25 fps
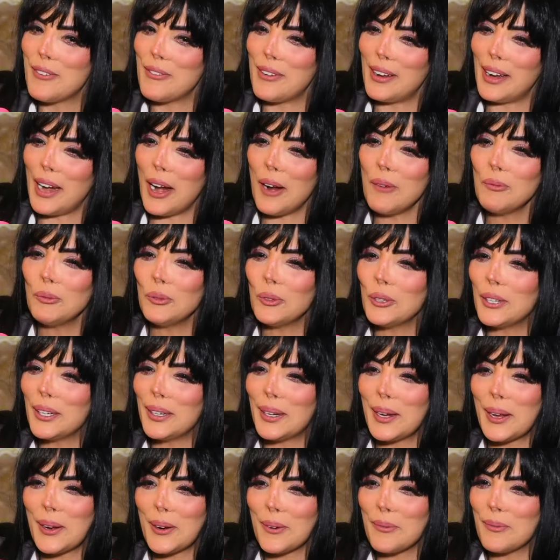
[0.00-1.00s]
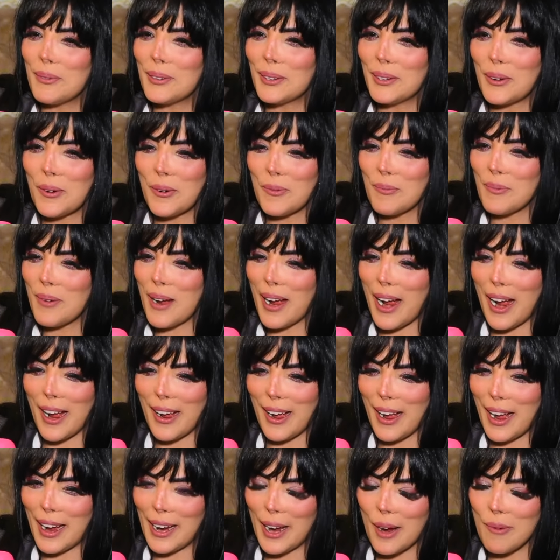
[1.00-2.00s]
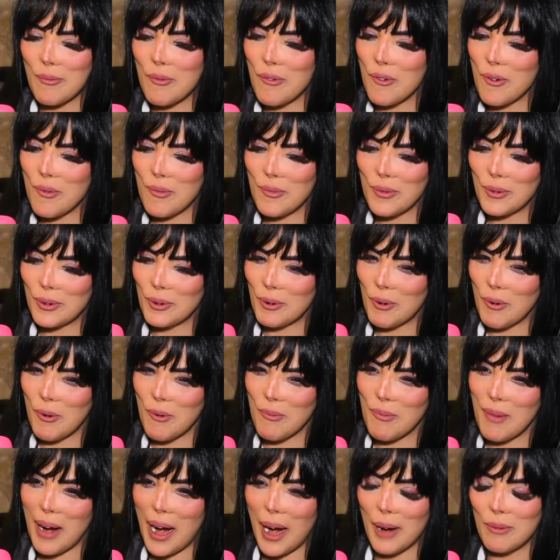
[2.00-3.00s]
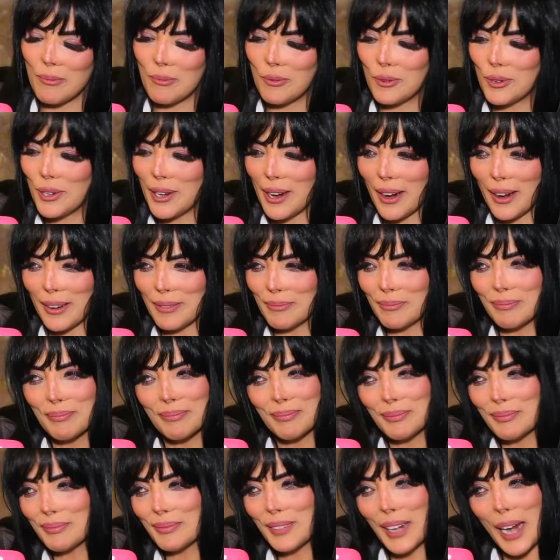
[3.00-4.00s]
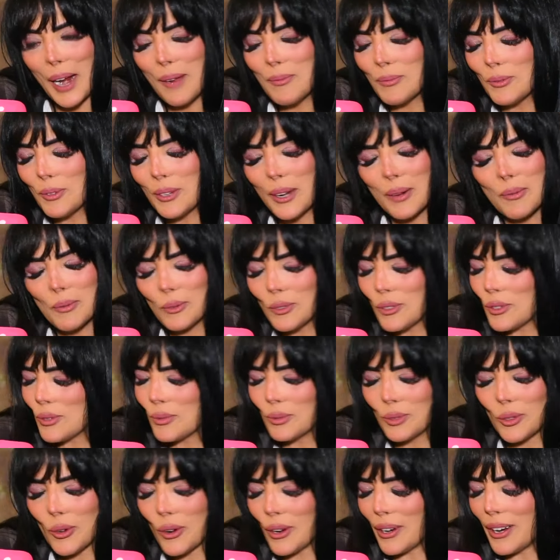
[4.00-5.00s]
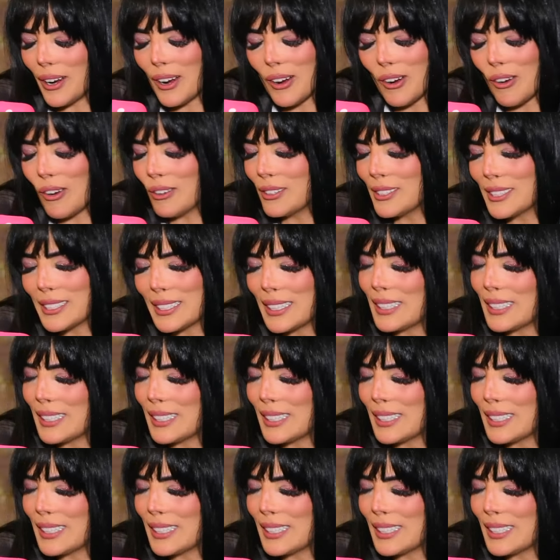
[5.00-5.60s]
فالحمد لله يا رب ان هم عجبهم وان هم حبوني الحمد لله ما كنتش متوقعه خالص